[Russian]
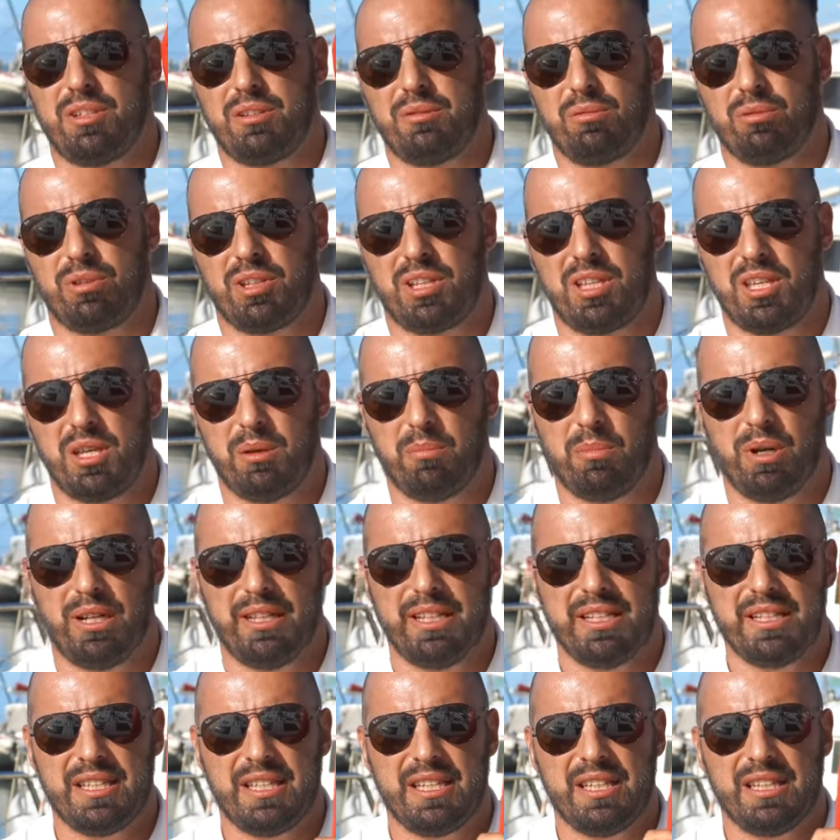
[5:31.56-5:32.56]
они вот такие
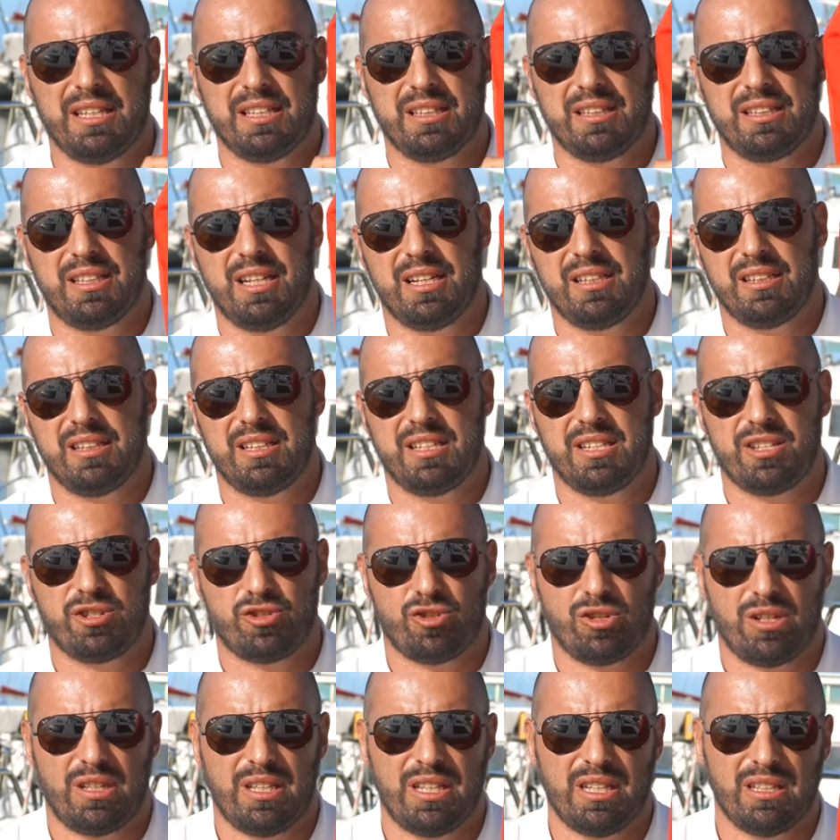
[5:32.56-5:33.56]
маленькие. Данный
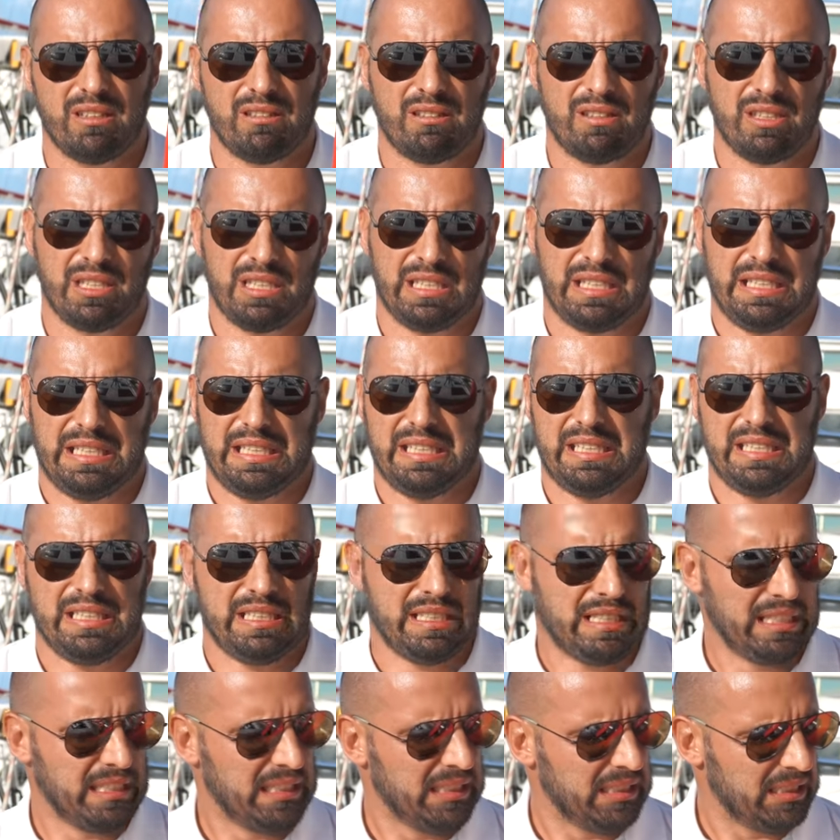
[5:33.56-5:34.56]
жилет
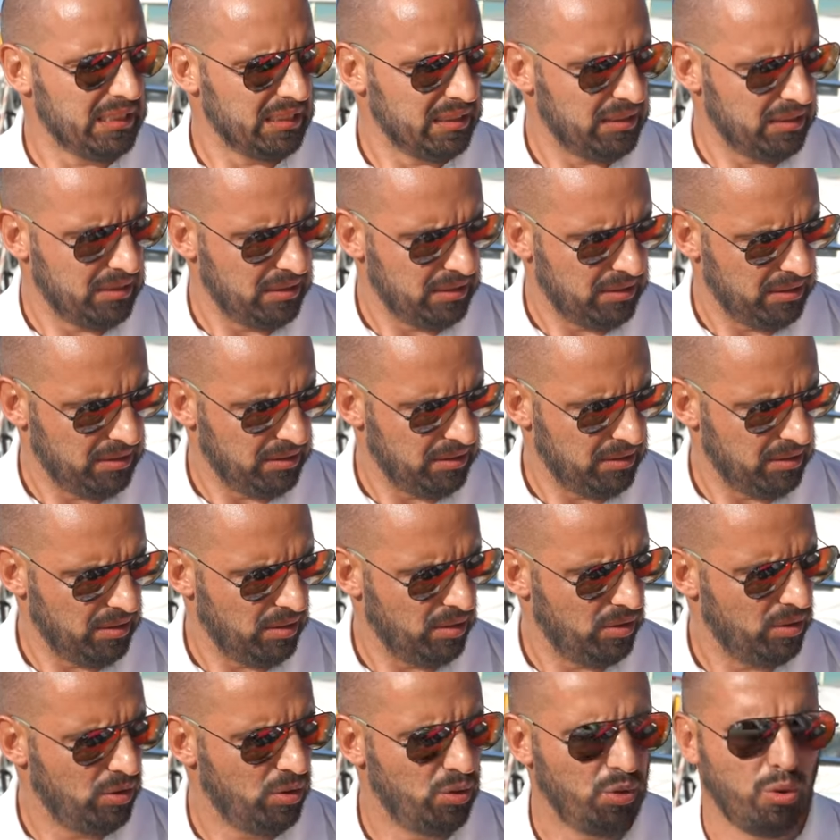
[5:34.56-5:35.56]
э,
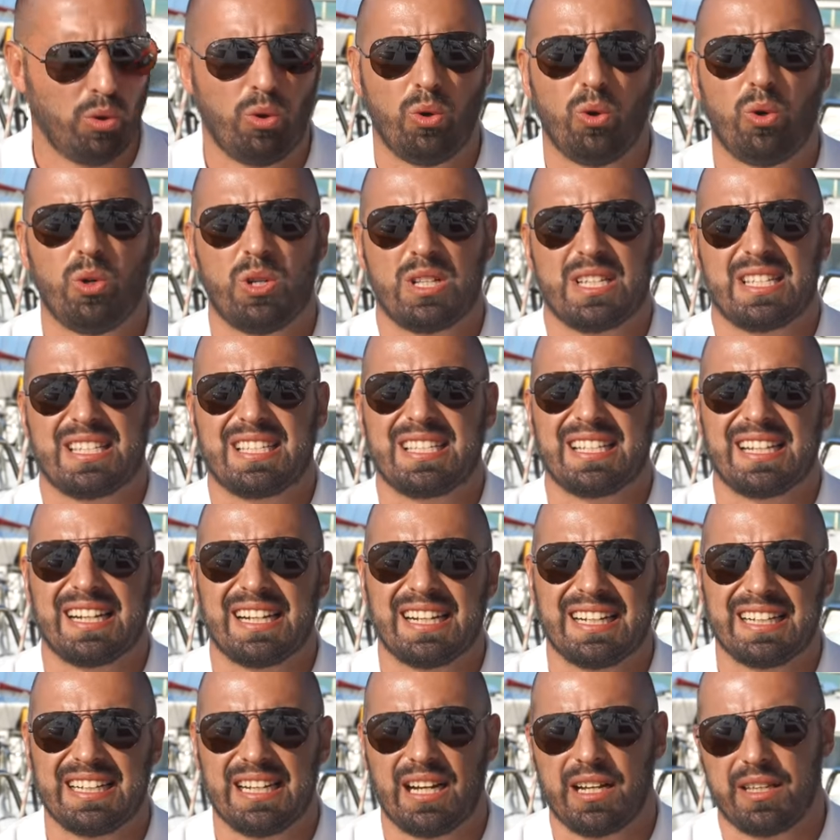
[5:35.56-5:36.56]
до
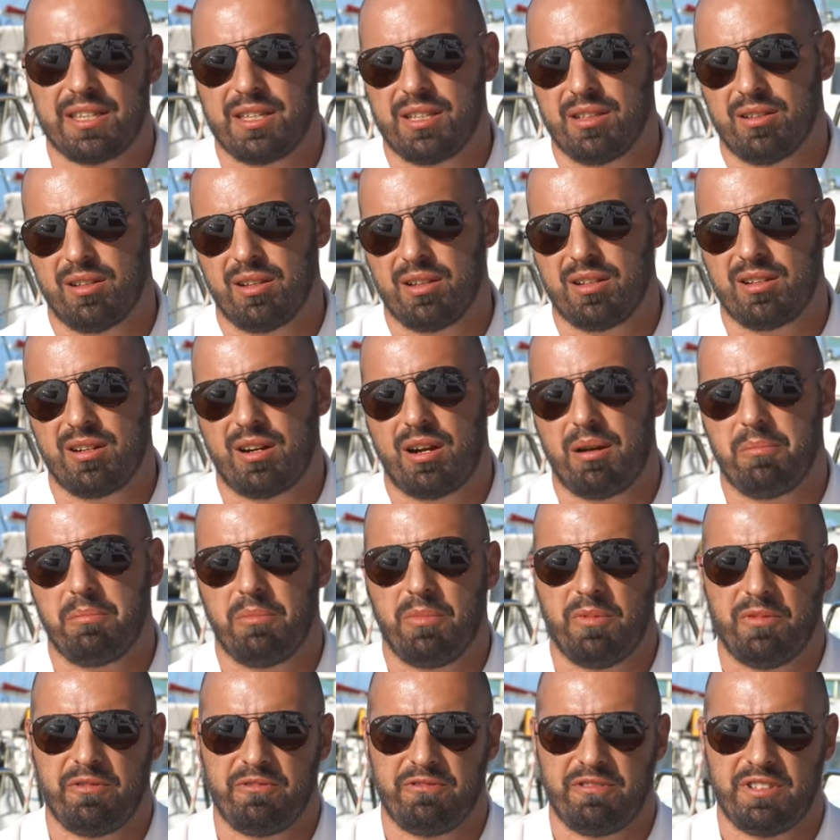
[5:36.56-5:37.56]
40 килограмм
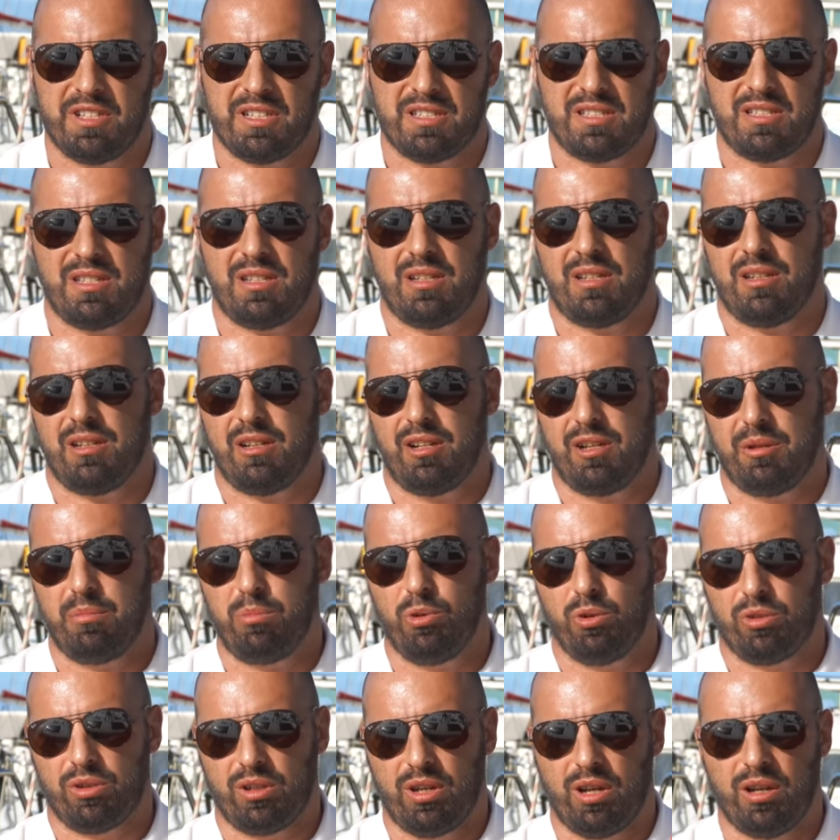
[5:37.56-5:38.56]
веса
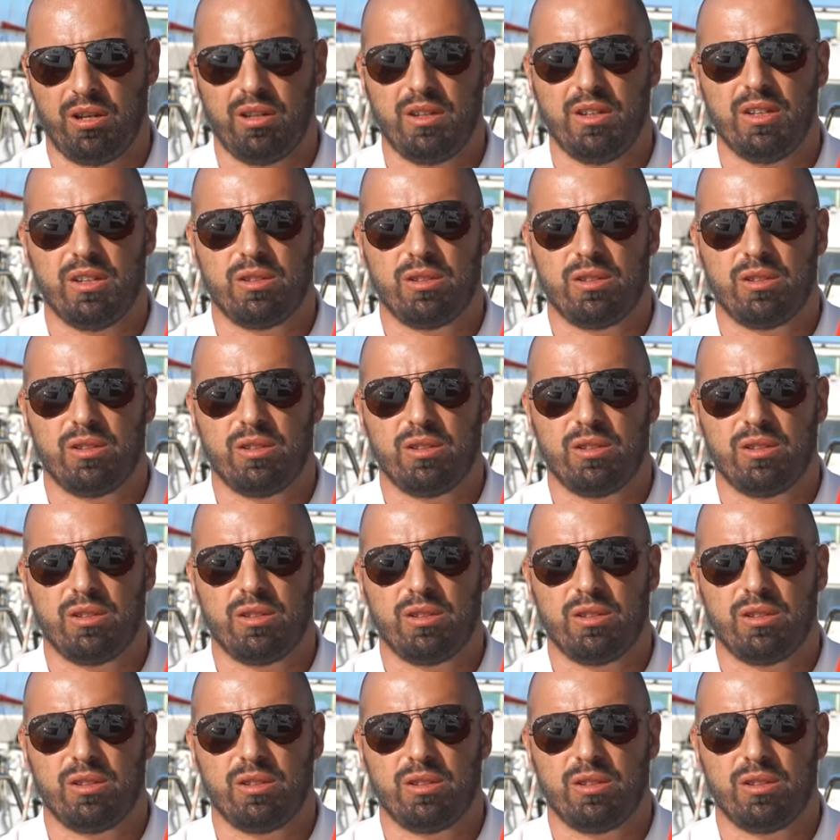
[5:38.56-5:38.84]
ребенка.